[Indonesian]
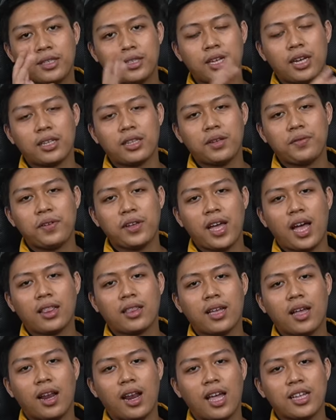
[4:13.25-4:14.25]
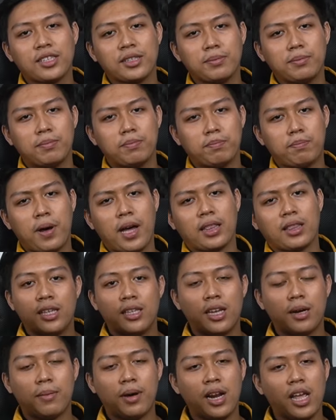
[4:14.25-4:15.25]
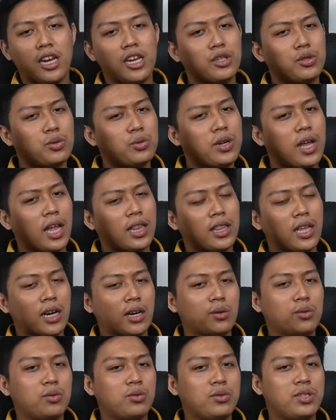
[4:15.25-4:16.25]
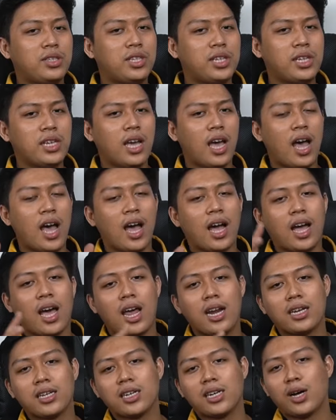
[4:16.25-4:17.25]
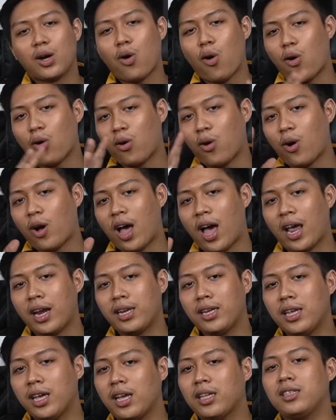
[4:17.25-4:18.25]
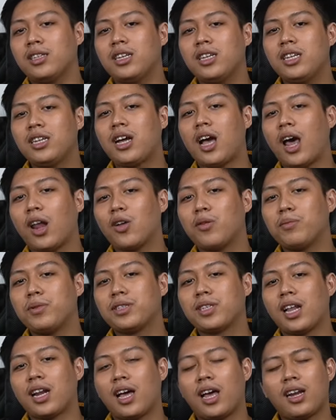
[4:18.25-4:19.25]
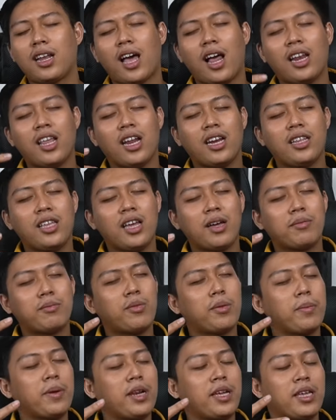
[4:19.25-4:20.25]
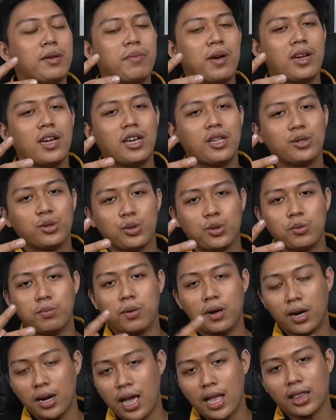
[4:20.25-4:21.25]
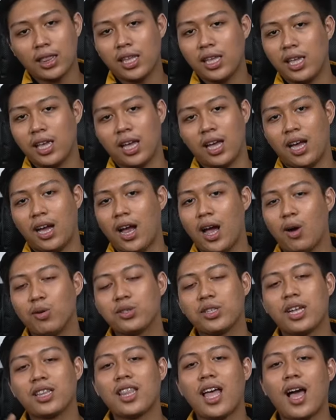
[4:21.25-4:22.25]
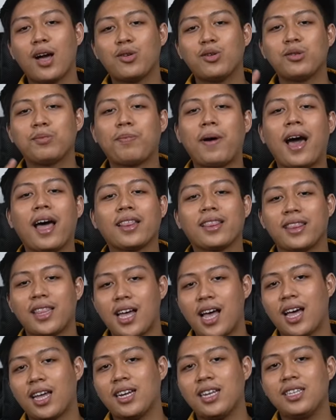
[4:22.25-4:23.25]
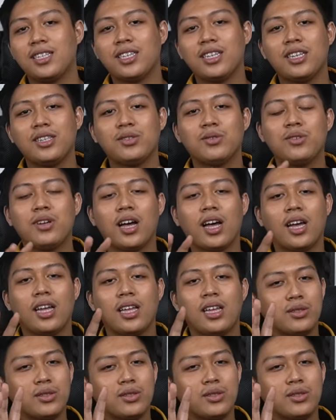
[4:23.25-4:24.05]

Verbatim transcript: sertifikat kelas 4 yang mana ini sudah teruji akan kekokohannya. Jadi kalau misalkan kalian ya memiliki badan yang cukup berat nih ya, nggak usah takut patah. Di sini juga